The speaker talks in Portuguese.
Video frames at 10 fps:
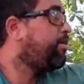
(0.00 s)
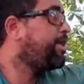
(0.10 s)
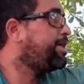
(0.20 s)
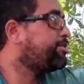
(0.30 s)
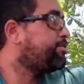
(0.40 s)
O
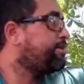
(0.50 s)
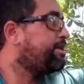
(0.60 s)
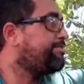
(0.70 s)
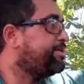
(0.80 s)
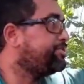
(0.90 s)
eletrodo
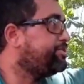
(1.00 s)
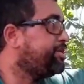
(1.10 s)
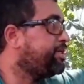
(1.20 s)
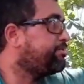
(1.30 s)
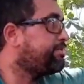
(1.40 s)

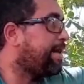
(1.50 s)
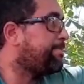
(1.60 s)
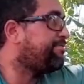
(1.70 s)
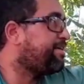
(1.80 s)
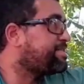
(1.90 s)
revestido dá
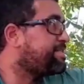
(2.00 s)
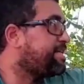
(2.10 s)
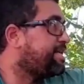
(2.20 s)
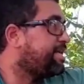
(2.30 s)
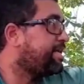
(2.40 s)
para
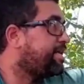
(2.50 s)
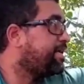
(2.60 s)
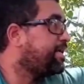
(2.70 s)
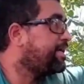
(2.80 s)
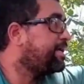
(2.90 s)
fazer,
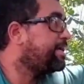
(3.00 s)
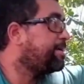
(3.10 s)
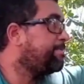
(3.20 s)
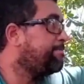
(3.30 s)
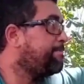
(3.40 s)

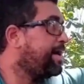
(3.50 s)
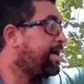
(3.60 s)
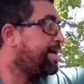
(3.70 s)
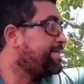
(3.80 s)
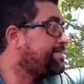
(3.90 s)

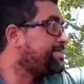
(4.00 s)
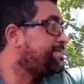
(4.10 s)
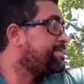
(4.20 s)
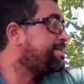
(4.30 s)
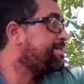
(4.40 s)
mas
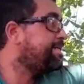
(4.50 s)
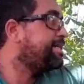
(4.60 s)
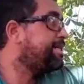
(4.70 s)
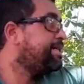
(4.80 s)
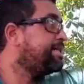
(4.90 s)

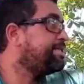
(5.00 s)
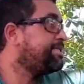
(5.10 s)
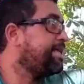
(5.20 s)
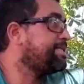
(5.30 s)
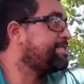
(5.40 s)

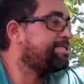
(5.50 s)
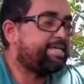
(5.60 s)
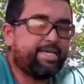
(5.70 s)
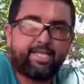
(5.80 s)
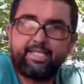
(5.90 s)
tem que
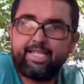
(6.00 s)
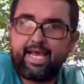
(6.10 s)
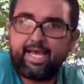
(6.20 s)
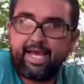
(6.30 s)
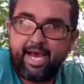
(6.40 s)
ser na
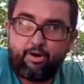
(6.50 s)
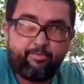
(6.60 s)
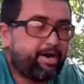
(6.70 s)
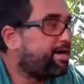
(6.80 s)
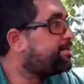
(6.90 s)

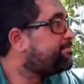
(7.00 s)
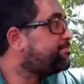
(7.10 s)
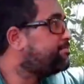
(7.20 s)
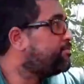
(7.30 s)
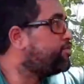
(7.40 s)
calma
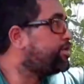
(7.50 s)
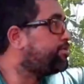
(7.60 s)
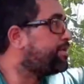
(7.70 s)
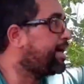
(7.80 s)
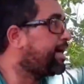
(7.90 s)

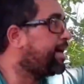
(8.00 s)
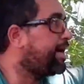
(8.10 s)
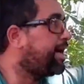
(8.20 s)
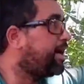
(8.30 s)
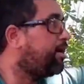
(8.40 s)
muito na
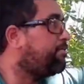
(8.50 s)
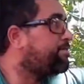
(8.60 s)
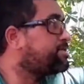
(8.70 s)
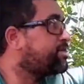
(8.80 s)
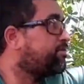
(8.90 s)

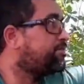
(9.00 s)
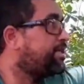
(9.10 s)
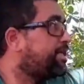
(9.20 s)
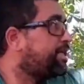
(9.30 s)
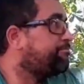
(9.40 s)
calma,
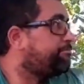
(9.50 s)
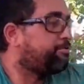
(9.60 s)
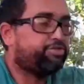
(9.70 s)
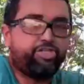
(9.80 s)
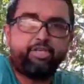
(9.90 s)
soldando,
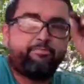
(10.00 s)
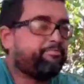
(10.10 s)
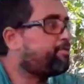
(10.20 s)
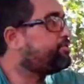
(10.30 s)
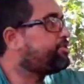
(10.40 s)
pontinho
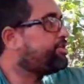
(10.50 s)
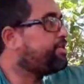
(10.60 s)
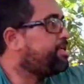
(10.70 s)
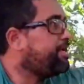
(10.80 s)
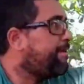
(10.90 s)
por
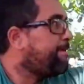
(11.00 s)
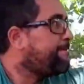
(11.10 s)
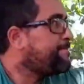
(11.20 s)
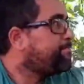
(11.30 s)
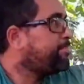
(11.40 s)
pontinho,
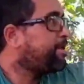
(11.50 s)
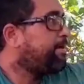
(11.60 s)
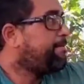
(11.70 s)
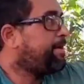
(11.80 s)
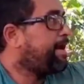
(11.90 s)

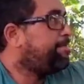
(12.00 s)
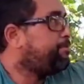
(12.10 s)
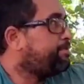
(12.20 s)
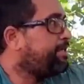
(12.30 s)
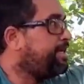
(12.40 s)
para
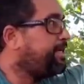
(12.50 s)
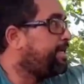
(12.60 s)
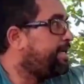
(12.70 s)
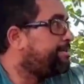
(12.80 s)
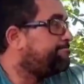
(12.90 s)

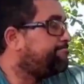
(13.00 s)
poder